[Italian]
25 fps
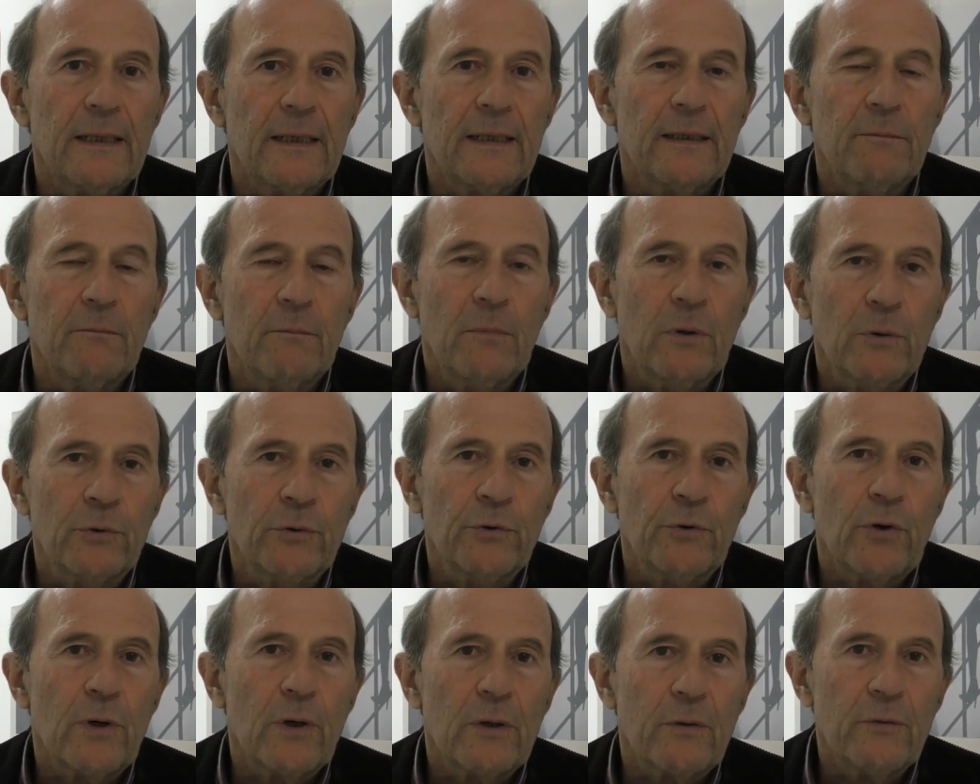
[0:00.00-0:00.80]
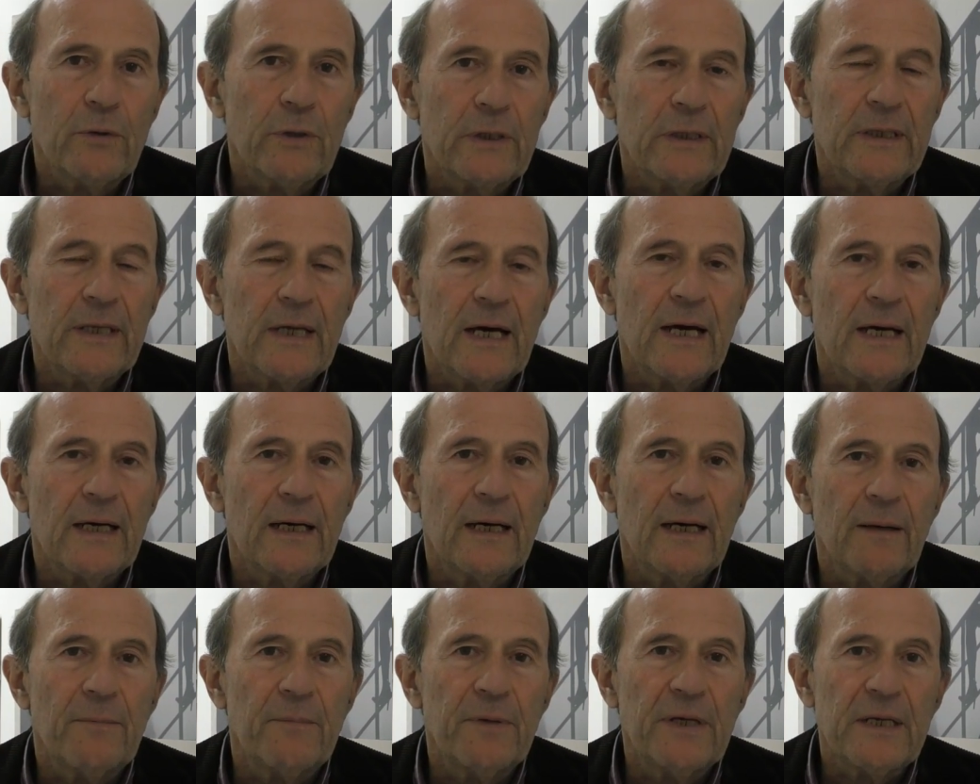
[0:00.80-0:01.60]
il mondo a
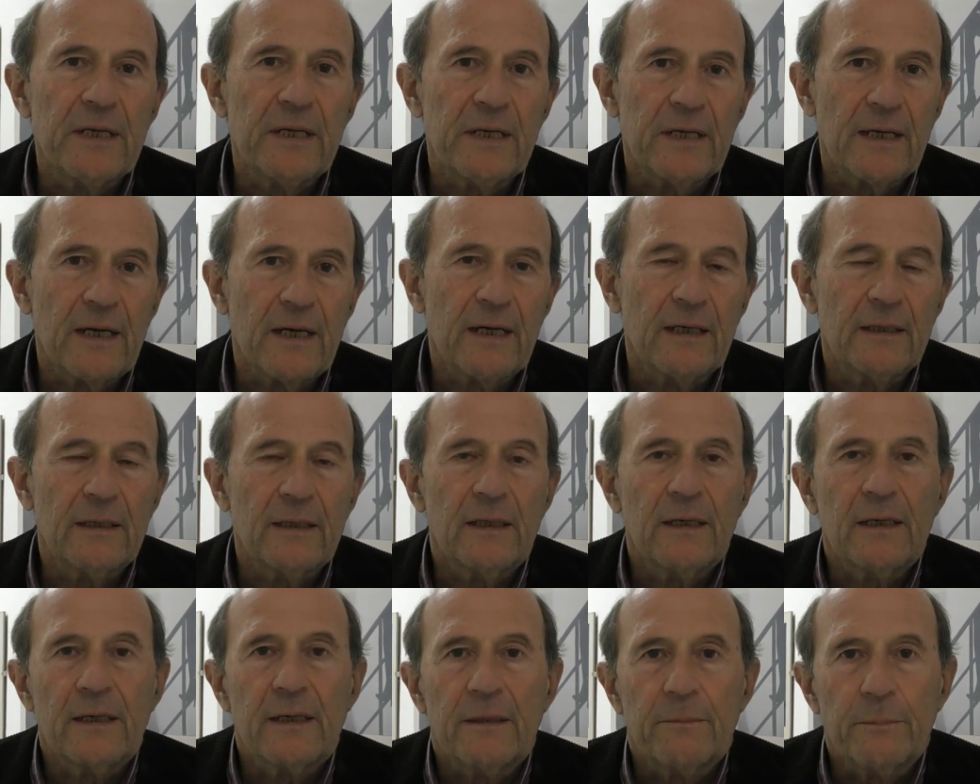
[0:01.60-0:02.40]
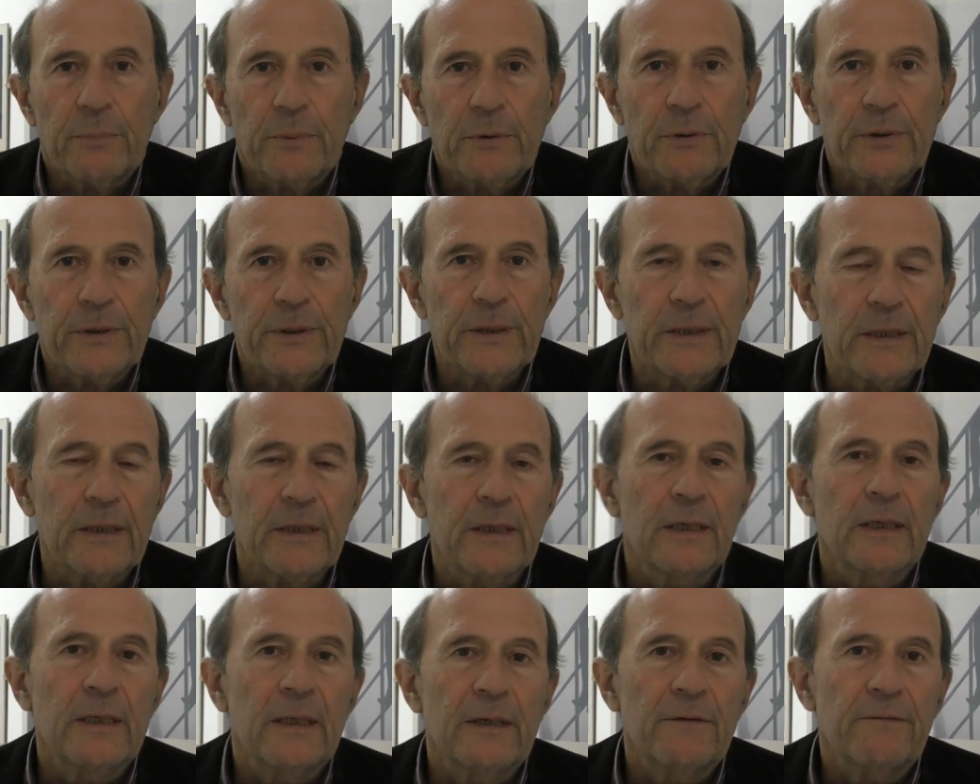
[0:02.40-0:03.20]
guida americana che poi
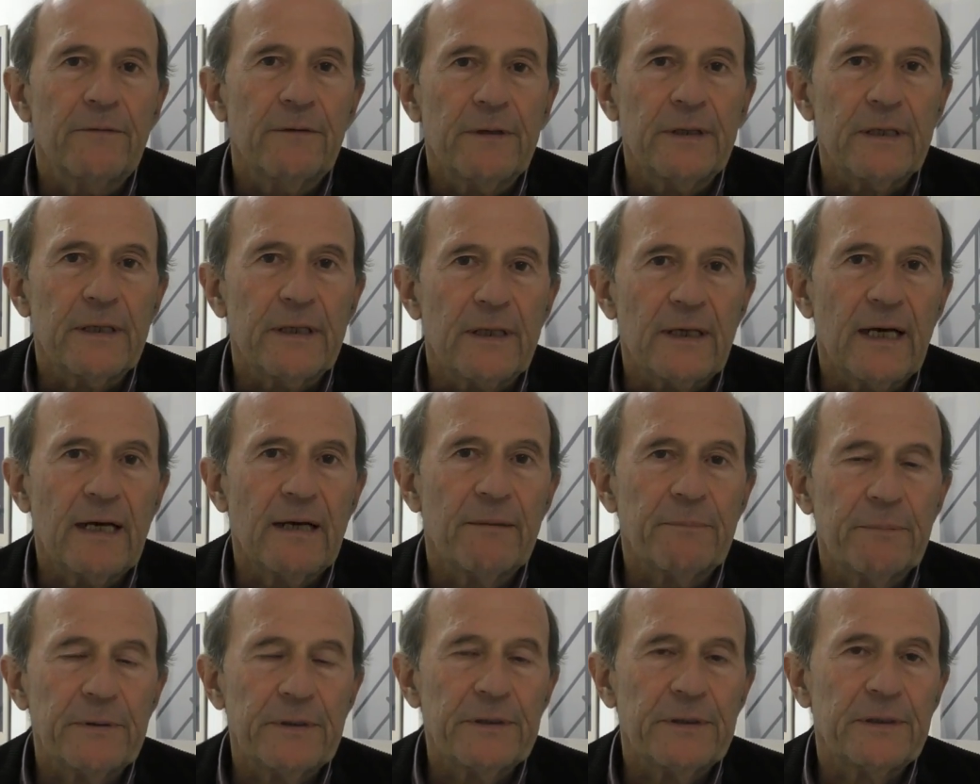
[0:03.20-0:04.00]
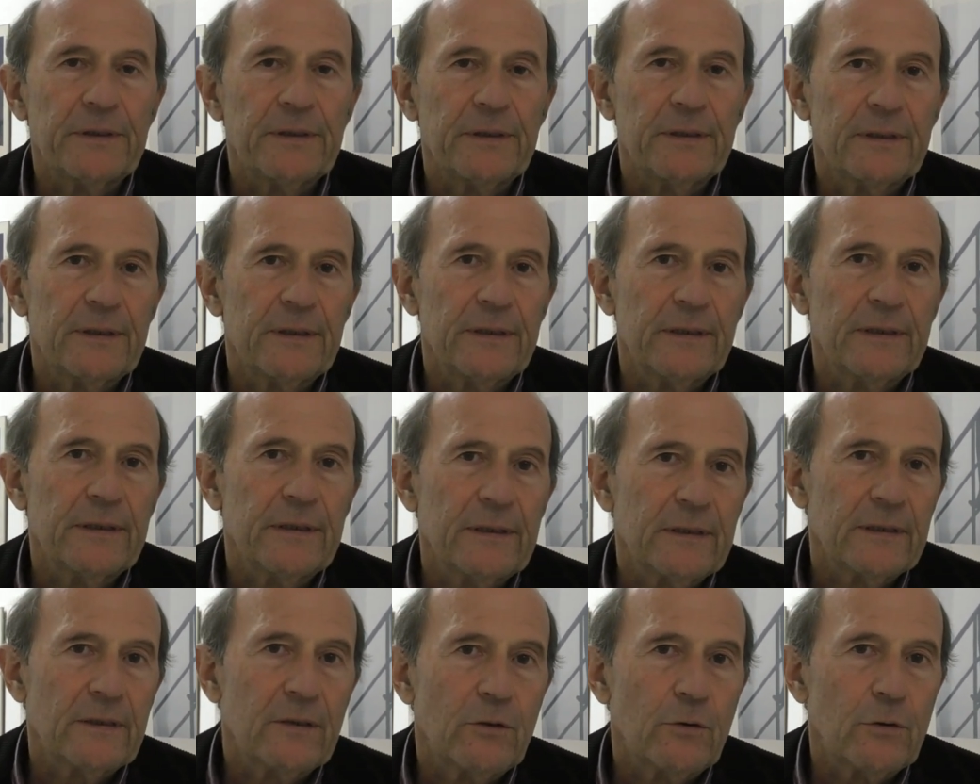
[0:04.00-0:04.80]
finirà per
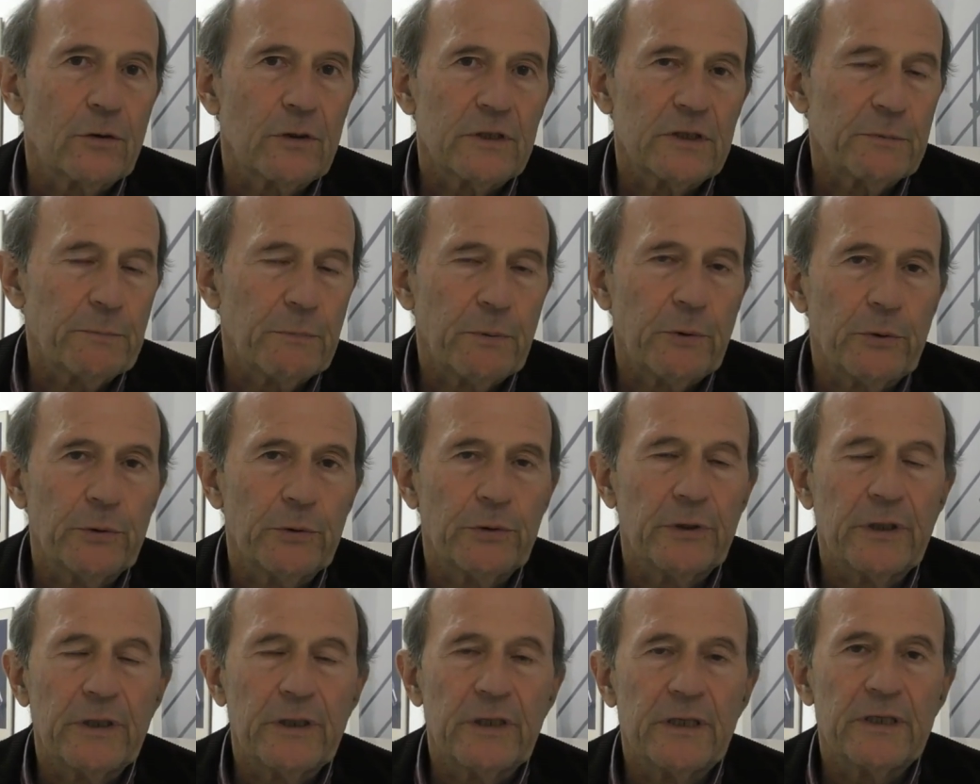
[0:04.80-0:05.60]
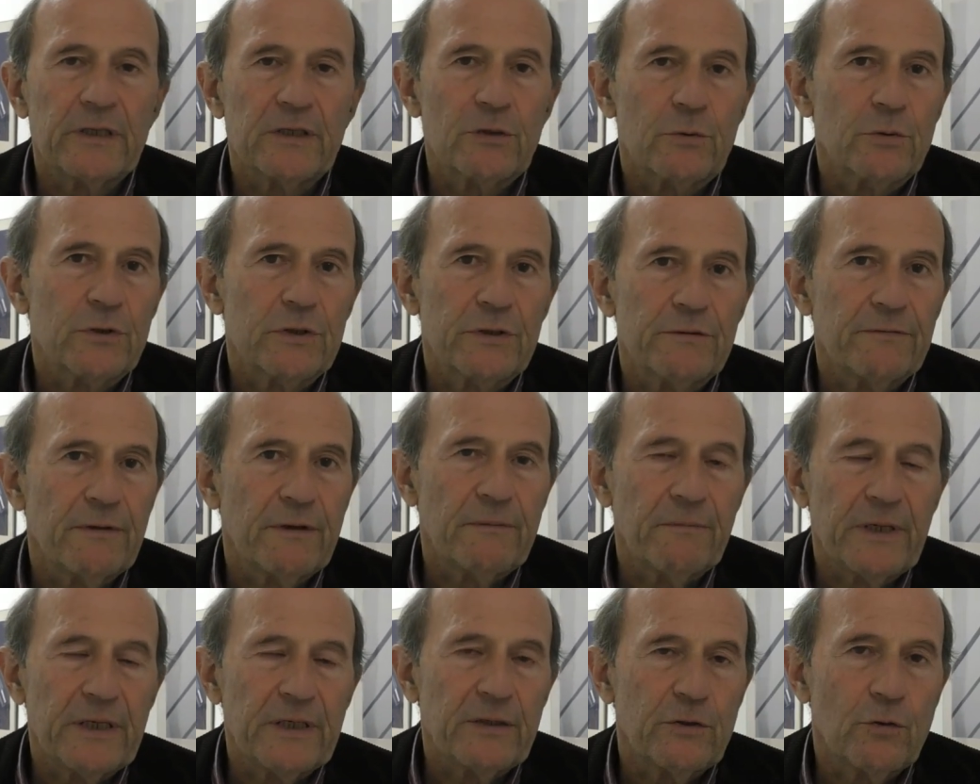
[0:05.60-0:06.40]
eh, corrispondere
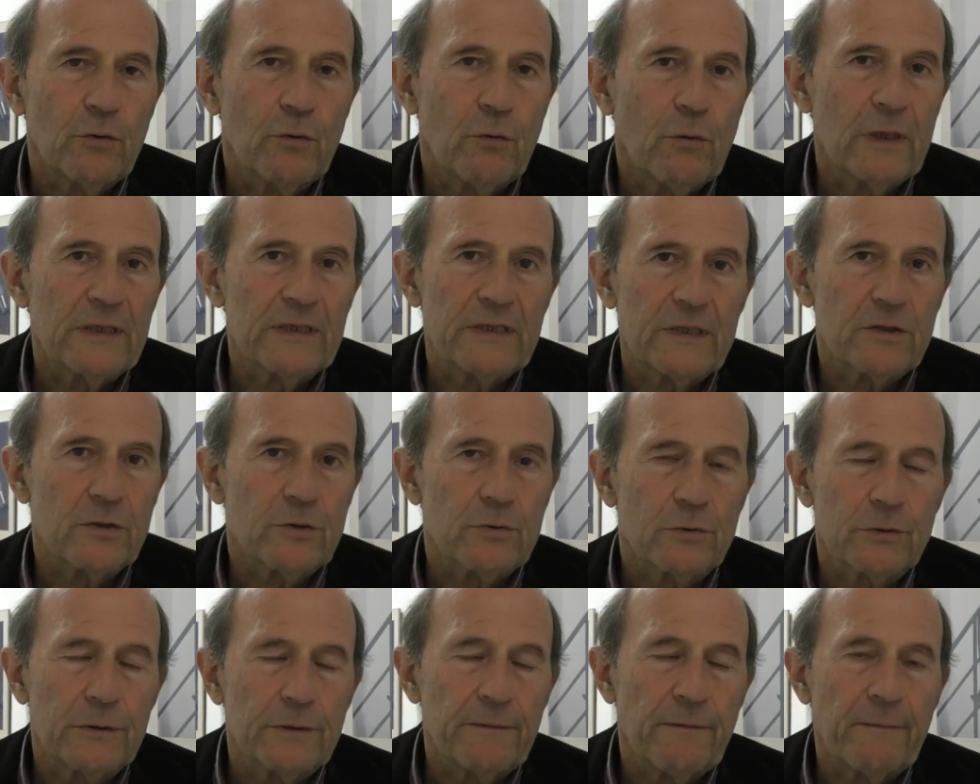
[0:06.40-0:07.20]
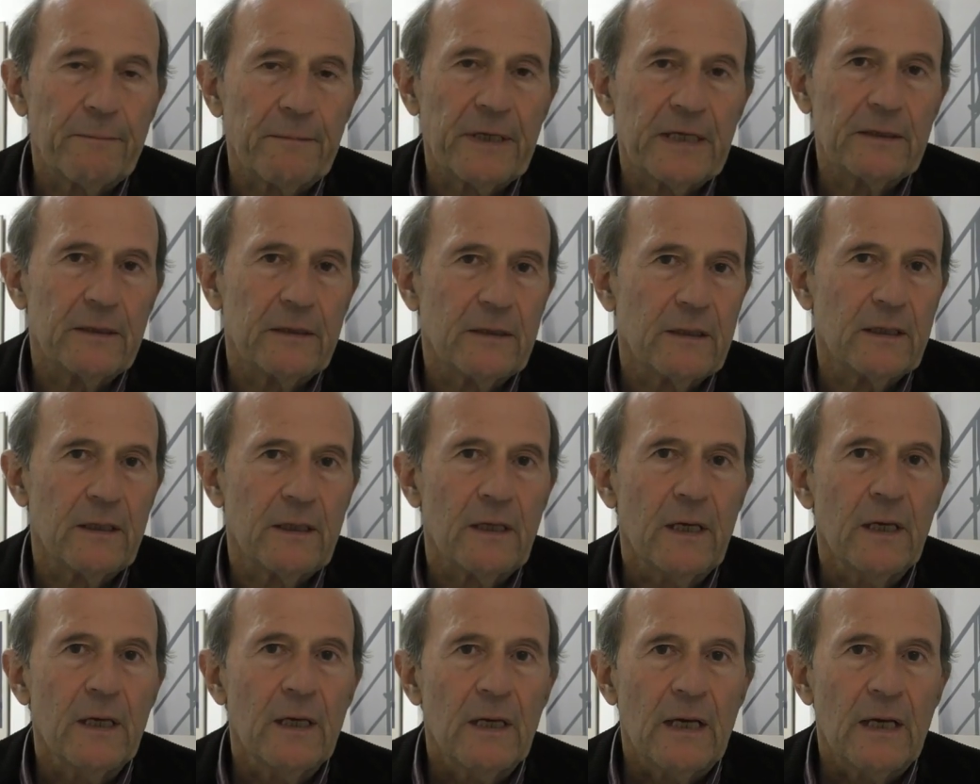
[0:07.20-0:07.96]
esclusivamente o quasi esclusivamente